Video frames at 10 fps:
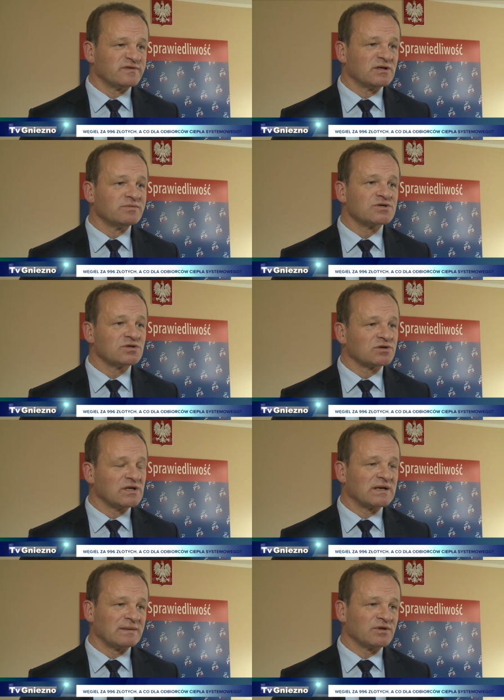wydobycie o
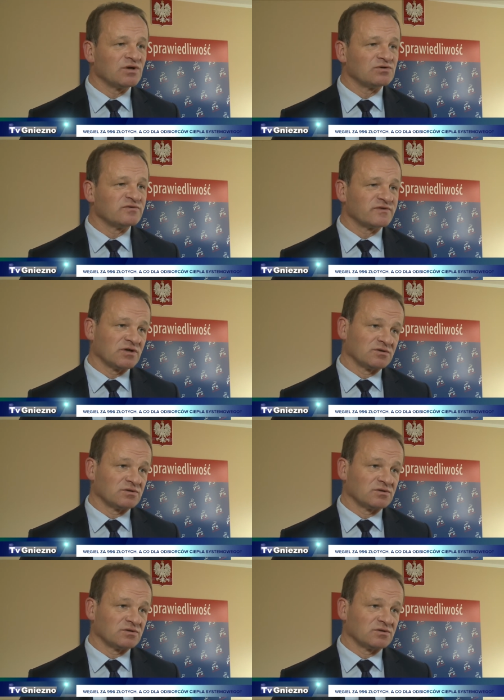kilka milionów ton.